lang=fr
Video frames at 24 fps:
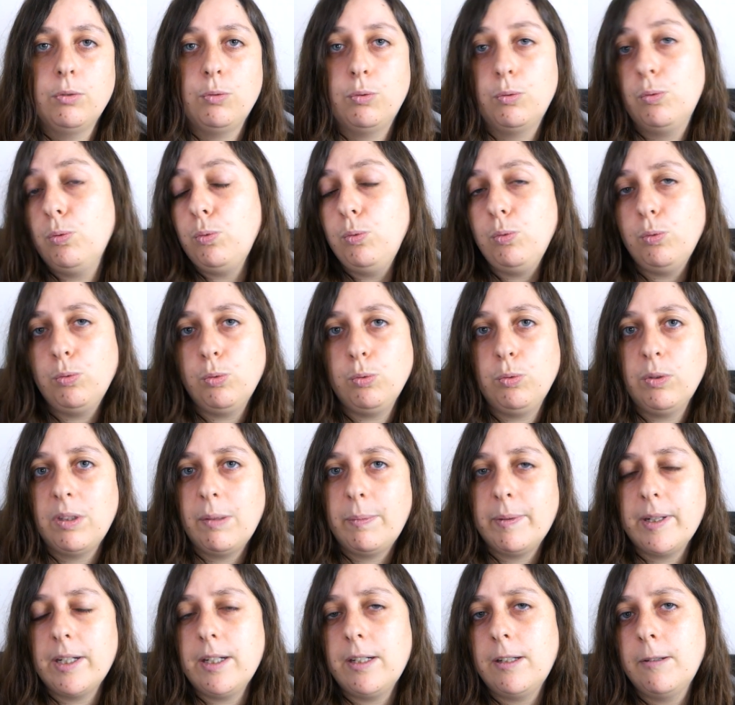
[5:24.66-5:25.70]
tout, tout, tout au
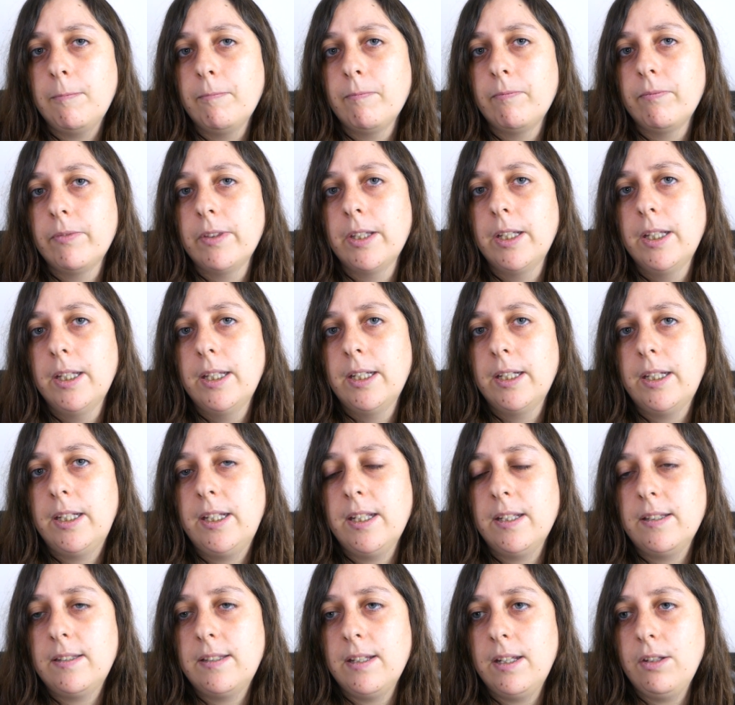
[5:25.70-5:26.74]
départ,
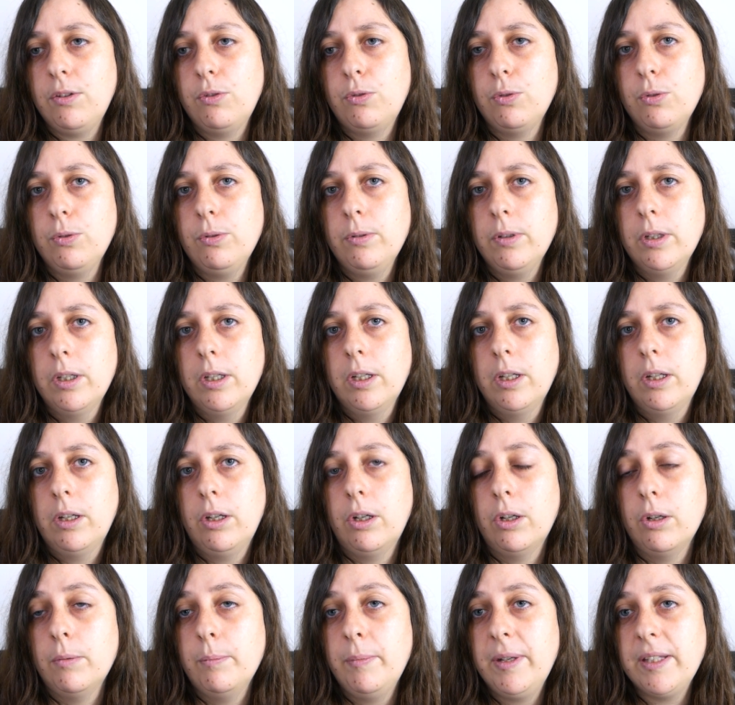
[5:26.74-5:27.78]
qui était de
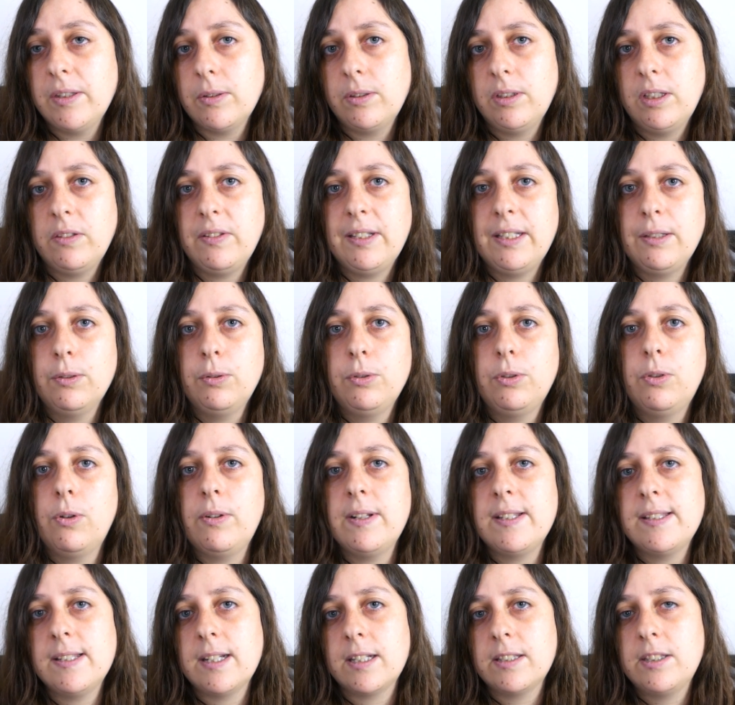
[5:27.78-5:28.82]
euh, mettre des vidéos dans
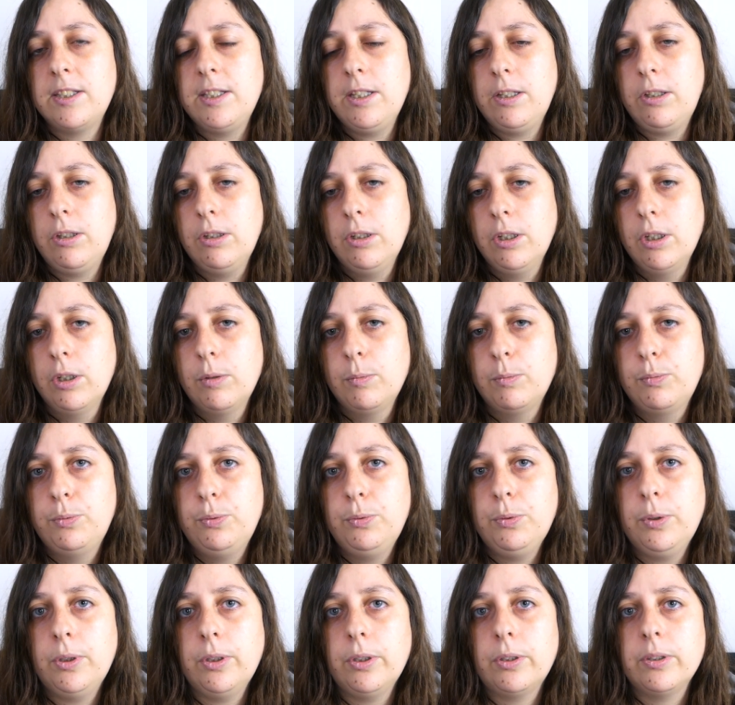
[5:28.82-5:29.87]
les articles
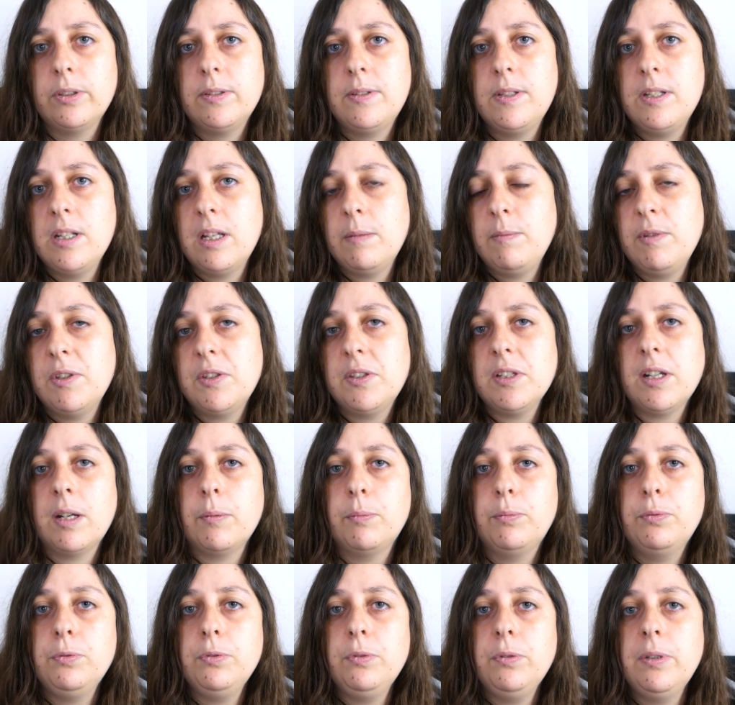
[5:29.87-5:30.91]
pour euh, dynamiser un
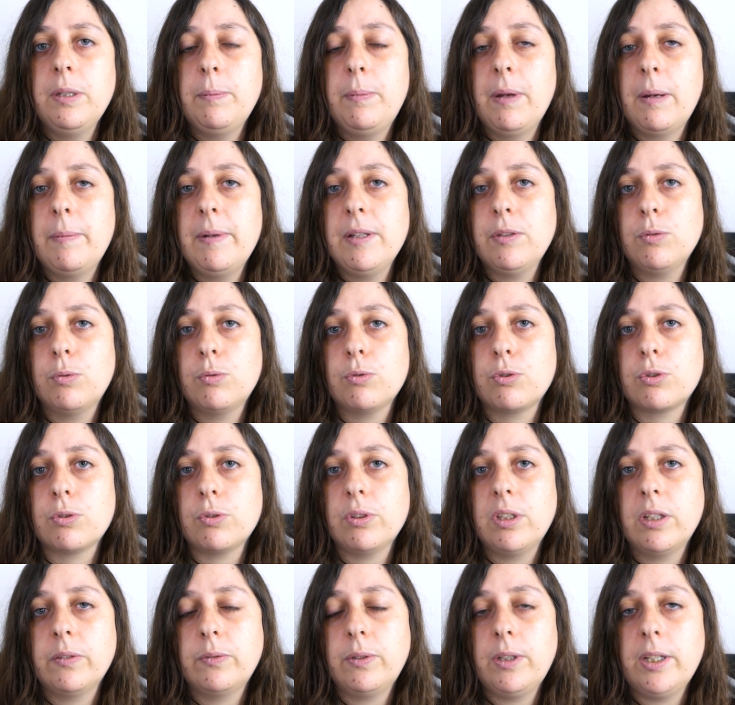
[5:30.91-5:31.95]
peu et permettre aux
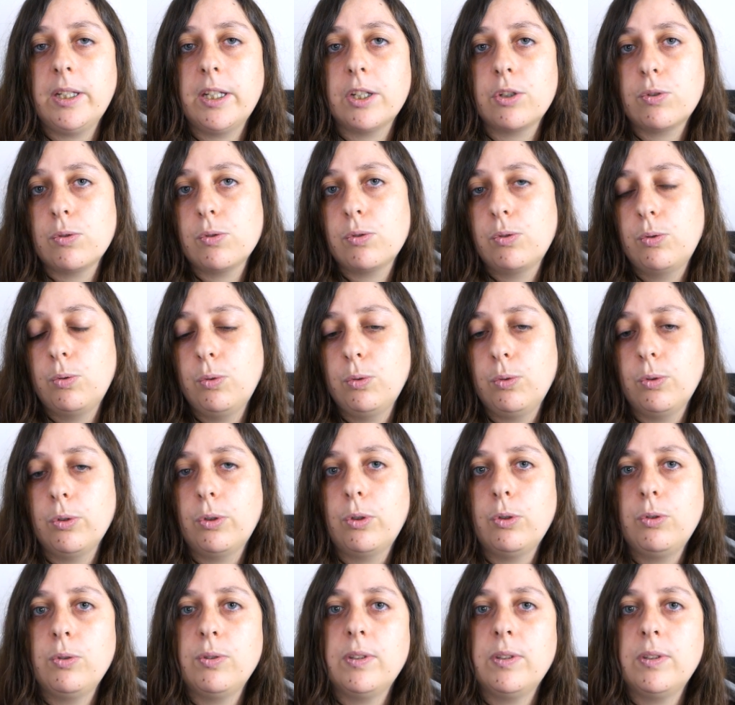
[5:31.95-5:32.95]
gens d'avoir quelque chose d'autre que du